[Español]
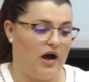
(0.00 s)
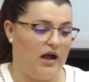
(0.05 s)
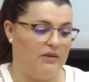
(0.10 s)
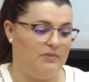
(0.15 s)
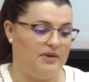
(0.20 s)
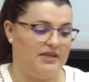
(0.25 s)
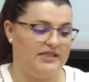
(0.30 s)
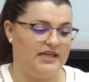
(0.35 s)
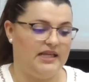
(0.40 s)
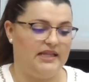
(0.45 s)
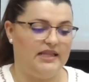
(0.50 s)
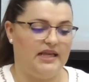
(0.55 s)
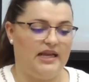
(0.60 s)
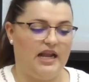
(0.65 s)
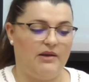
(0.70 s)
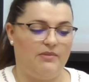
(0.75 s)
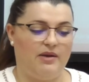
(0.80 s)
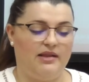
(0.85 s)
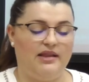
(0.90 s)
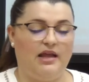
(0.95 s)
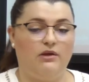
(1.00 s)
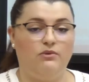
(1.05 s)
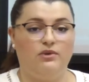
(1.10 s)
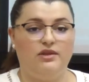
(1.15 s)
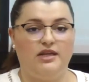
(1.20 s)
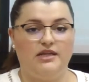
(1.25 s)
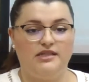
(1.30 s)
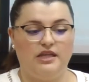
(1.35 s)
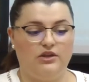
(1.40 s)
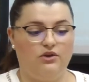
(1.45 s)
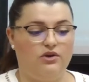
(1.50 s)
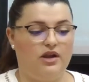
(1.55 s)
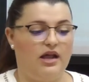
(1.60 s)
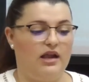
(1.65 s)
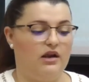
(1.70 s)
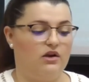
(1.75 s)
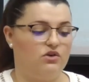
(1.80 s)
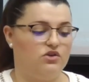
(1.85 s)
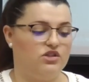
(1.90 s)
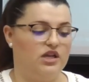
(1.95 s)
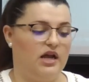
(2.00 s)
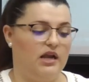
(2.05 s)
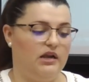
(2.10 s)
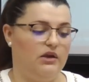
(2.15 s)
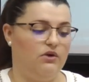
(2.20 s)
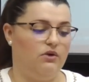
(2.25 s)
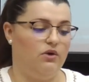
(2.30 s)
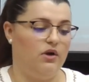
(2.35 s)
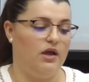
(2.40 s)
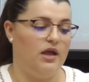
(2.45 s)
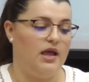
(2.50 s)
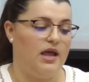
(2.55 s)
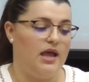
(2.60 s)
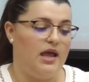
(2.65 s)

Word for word: al presidente de la Hermandad Nuestra Señora del Rosario,